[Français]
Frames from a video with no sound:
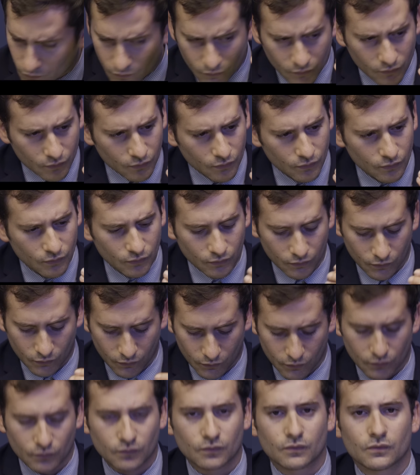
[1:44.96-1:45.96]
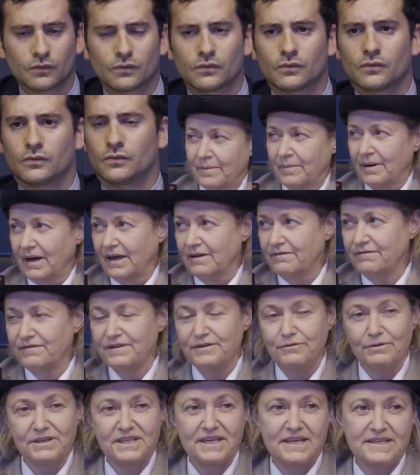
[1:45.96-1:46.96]
à avoir des troubles de l'érection. Bref,
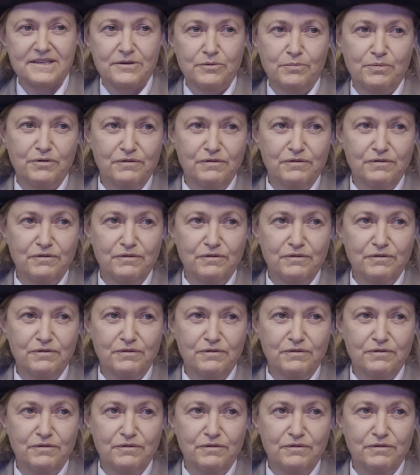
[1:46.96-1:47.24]
il doit se caser au